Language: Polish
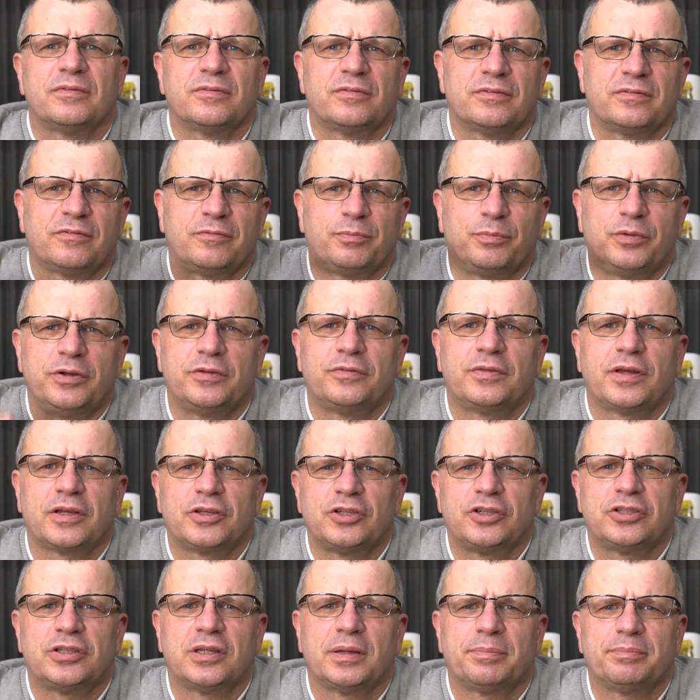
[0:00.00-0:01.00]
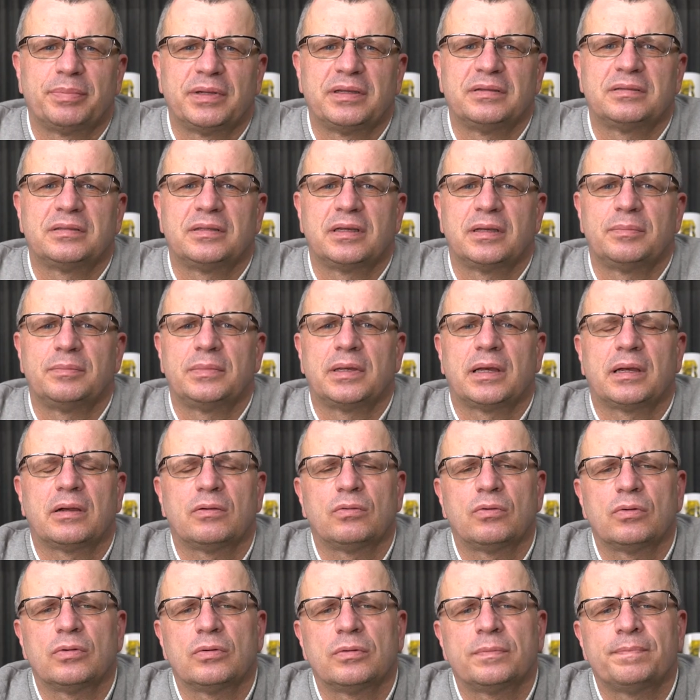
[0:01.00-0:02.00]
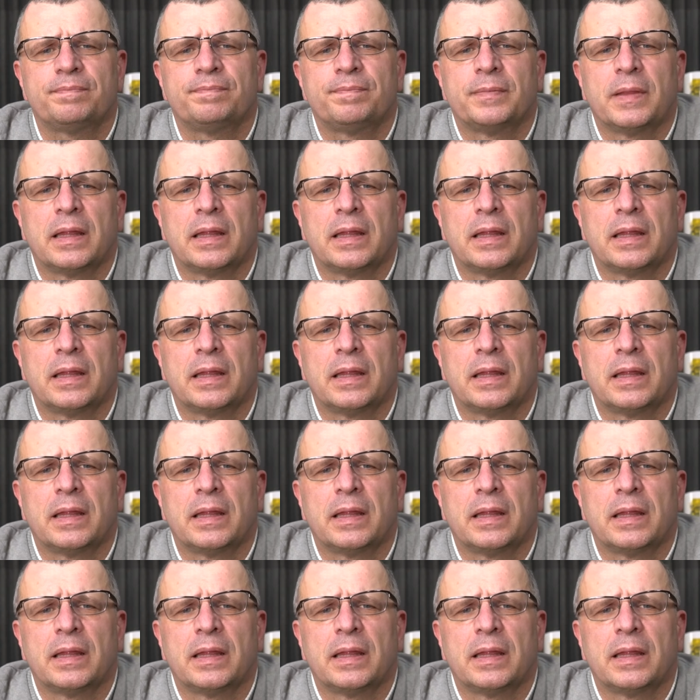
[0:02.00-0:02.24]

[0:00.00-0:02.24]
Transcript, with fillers: wpływ jakiś na pensję miało.